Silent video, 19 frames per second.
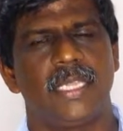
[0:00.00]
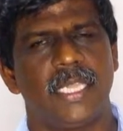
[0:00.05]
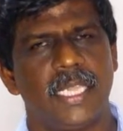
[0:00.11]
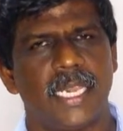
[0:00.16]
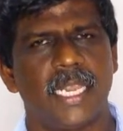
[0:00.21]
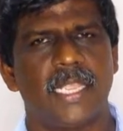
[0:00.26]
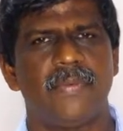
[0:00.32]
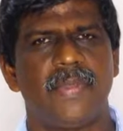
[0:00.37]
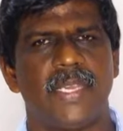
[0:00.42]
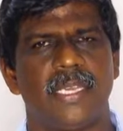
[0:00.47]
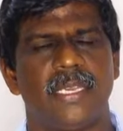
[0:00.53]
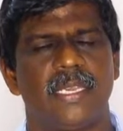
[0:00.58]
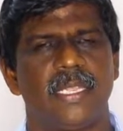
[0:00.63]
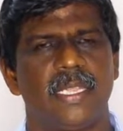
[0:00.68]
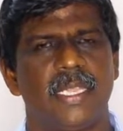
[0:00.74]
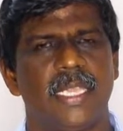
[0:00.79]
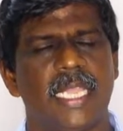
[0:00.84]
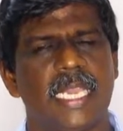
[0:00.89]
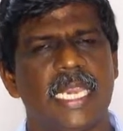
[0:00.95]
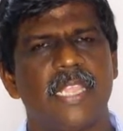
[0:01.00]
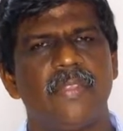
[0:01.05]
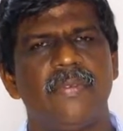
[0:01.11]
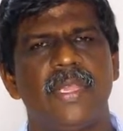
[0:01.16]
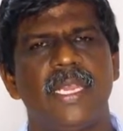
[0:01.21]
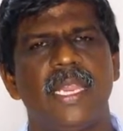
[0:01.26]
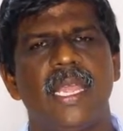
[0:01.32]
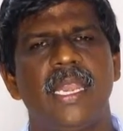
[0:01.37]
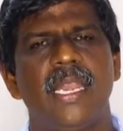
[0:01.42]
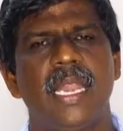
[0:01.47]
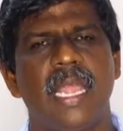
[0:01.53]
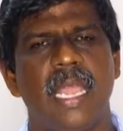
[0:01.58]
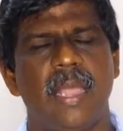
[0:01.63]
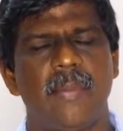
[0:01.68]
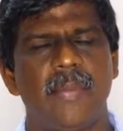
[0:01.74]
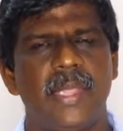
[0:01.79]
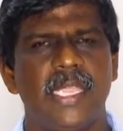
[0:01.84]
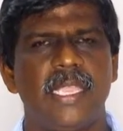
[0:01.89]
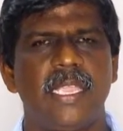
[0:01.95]
இறைவன் இறைவனால்
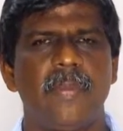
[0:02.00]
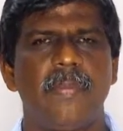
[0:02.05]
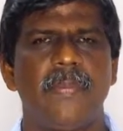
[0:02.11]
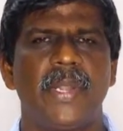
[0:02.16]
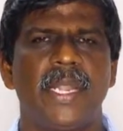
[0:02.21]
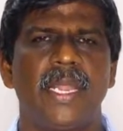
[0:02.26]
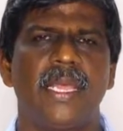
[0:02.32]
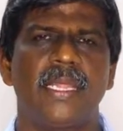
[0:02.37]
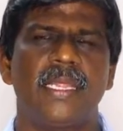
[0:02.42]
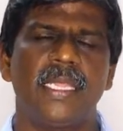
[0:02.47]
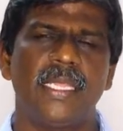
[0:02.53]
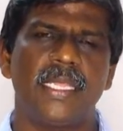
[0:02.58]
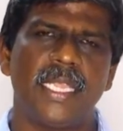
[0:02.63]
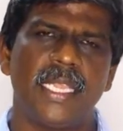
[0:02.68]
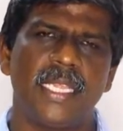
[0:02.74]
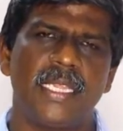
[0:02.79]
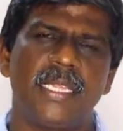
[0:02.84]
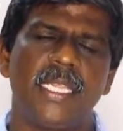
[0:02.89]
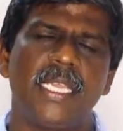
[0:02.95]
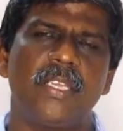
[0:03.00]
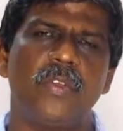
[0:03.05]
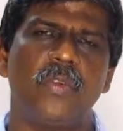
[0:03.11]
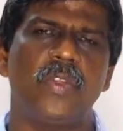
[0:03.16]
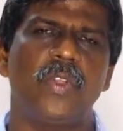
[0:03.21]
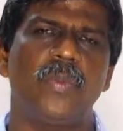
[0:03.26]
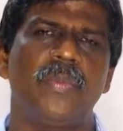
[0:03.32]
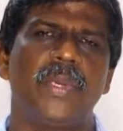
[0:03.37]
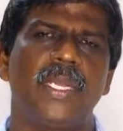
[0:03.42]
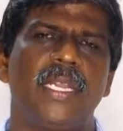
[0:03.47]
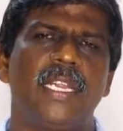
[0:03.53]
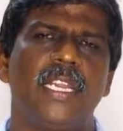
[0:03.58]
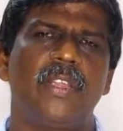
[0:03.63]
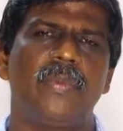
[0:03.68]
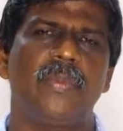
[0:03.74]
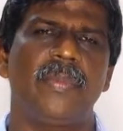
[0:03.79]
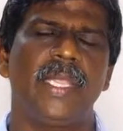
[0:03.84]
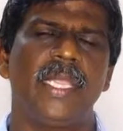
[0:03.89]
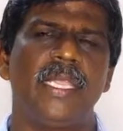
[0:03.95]
அமைக்கப்படாத எந்த
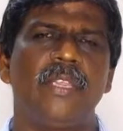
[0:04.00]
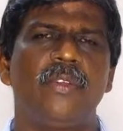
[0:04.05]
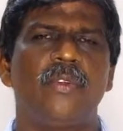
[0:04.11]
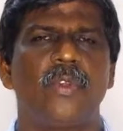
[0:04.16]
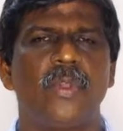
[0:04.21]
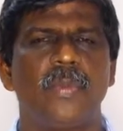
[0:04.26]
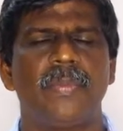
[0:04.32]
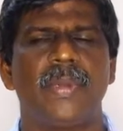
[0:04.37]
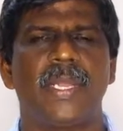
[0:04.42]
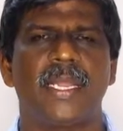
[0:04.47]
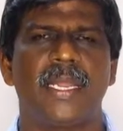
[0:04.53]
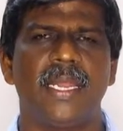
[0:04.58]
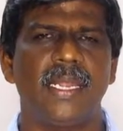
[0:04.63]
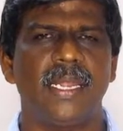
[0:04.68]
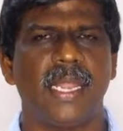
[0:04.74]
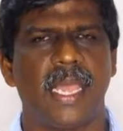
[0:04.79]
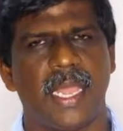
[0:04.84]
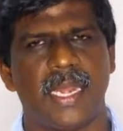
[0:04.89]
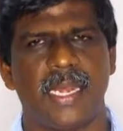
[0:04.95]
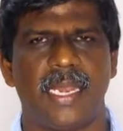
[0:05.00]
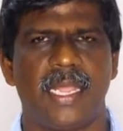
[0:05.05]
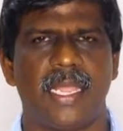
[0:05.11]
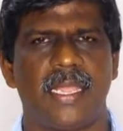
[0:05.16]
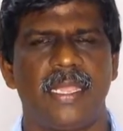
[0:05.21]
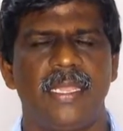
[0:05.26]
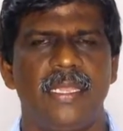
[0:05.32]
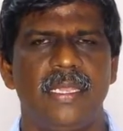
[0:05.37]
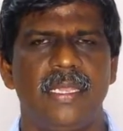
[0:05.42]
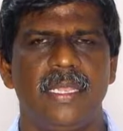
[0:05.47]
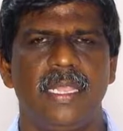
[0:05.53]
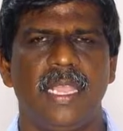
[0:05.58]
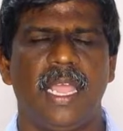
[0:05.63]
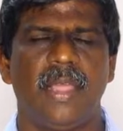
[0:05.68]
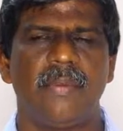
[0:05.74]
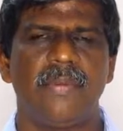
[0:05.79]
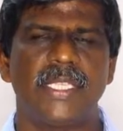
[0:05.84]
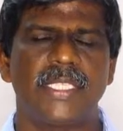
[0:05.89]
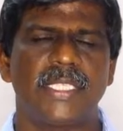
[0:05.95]
குடும்பங்களுமே குடும்பங்கள் அல்ல
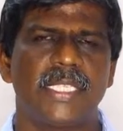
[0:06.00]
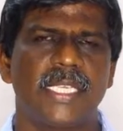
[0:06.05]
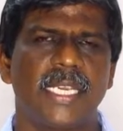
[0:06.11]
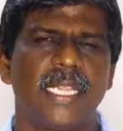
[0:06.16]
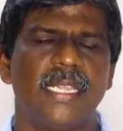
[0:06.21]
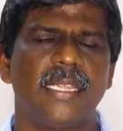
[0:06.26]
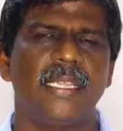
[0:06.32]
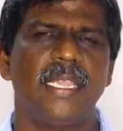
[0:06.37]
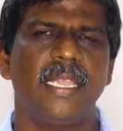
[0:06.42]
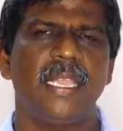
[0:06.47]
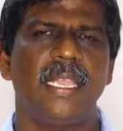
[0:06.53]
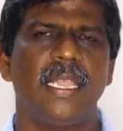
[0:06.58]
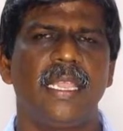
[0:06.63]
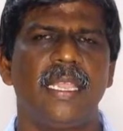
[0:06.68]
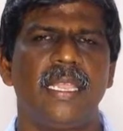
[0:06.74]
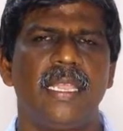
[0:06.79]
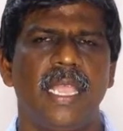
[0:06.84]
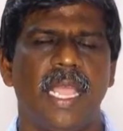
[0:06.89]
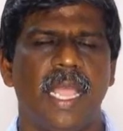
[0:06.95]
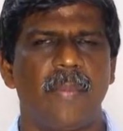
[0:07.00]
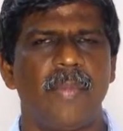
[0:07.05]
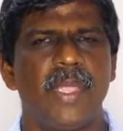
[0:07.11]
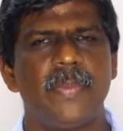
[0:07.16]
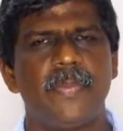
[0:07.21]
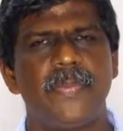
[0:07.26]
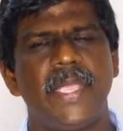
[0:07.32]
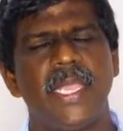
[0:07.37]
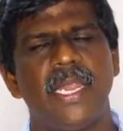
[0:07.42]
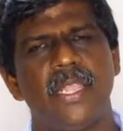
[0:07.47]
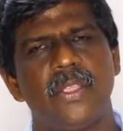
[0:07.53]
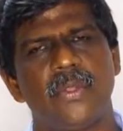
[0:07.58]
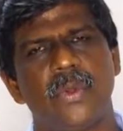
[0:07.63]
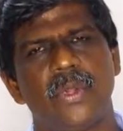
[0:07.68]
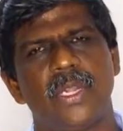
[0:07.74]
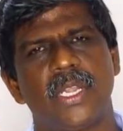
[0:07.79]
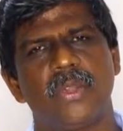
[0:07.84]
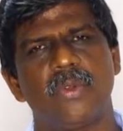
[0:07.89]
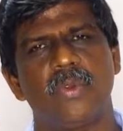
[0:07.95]
அவை சிறந்த அமைப்பியலை
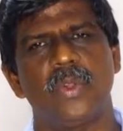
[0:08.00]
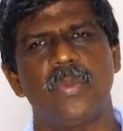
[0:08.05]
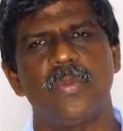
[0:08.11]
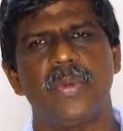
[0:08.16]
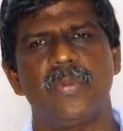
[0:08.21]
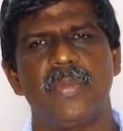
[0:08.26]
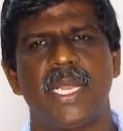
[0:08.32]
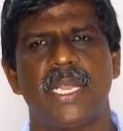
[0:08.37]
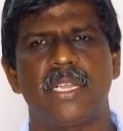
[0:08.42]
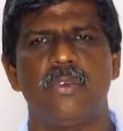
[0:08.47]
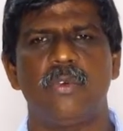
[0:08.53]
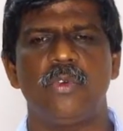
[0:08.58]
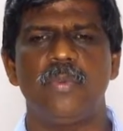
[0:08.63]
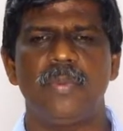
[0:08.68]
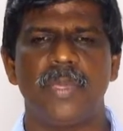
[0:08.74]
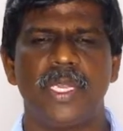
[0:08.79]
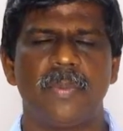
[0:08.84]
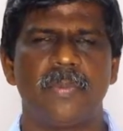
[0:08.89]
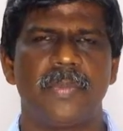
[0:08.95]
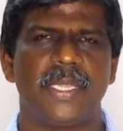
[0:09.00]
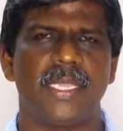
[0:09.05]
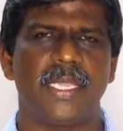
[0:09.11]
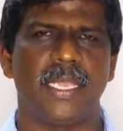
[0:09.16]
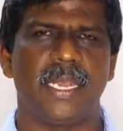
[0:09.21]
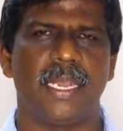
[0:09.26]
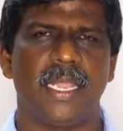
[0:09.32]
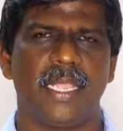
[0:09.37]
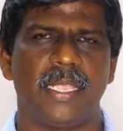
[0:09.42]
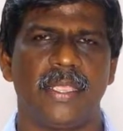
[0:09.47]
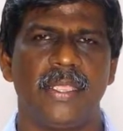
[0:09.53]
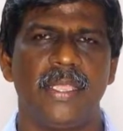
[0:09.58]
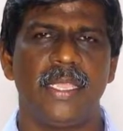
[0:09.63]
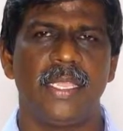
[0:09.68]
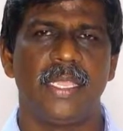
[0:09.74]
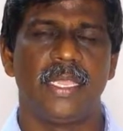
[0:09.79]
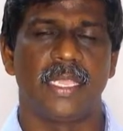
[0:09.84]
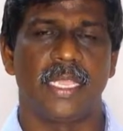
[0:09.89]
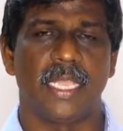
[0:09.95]
கொண்ட குடும்பமாகவும் இருப்பது இல்லை
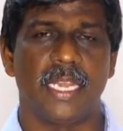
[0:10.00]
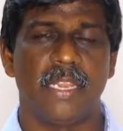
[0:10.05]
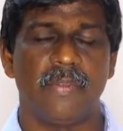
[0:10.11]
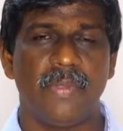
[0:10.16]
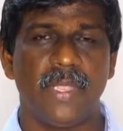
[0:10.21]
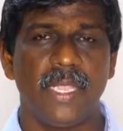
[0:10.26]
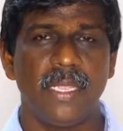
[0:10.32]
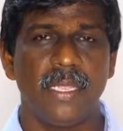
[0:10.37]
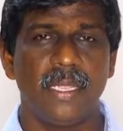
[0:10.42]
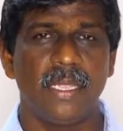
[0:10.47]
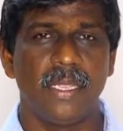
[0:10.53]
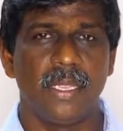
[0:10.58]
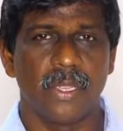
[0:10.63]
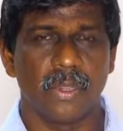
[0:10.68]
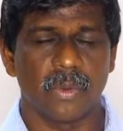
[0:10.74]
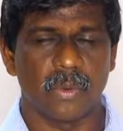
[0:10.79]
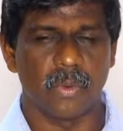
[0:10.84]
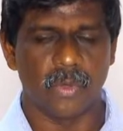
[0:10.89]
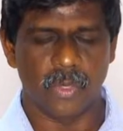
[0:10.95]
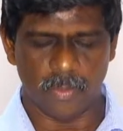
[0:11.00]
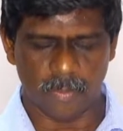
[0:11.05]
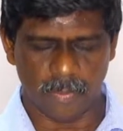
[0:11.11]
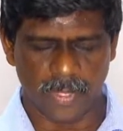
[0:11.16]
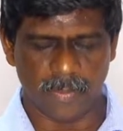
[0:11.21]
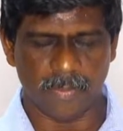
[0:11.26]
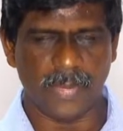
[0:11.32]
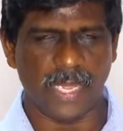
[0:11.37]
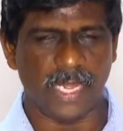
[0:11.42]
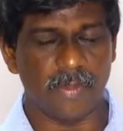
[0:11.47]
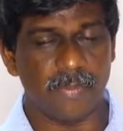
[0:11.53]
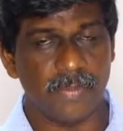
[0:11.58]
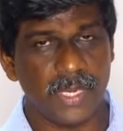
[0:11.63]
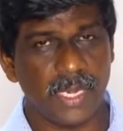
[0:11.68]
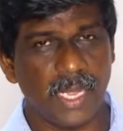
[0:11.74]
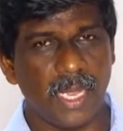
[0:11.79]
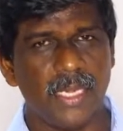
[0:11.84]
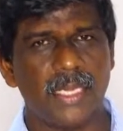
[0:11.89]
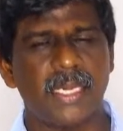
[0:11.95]
எனவே குடும்பம்
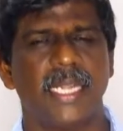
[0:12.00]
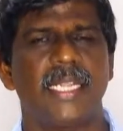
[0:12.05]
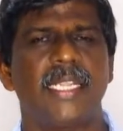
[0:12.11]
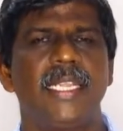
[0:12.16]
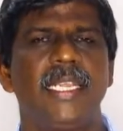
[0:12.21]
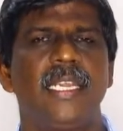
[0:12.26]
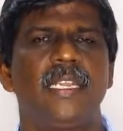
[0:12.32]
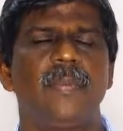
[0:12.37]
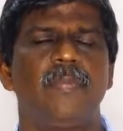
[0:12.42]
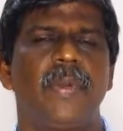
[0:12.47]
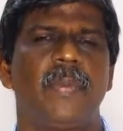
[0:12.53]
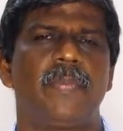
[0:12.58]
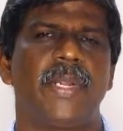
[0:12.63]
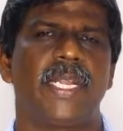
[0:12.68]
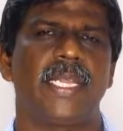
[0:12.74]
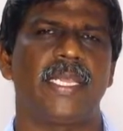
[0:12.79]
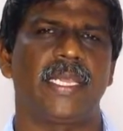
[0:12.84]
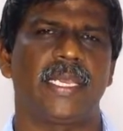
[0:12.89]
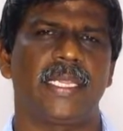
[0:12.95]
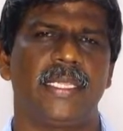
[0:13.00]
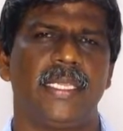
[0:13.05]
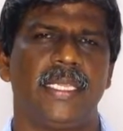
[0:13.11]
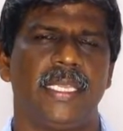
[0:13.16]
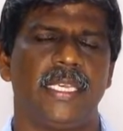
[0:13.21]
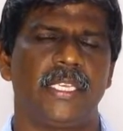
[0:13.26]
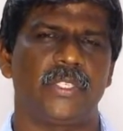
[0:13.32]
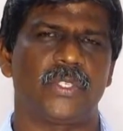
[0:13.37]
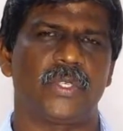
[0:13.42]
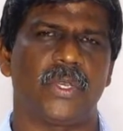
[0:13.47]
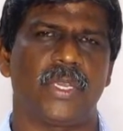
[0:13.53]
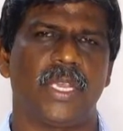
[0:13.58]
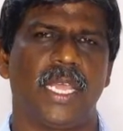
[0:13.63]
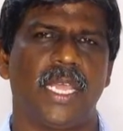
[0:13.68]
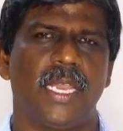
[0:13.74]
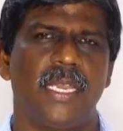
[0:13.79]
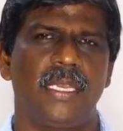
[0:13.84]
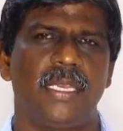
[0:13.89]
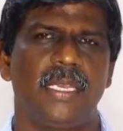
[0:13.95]
அன்பினால் கட்டியெடுப்பப்படுகிறது என்று
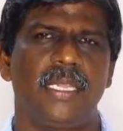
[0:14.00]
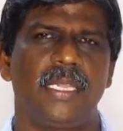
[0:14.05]
சொன்னால்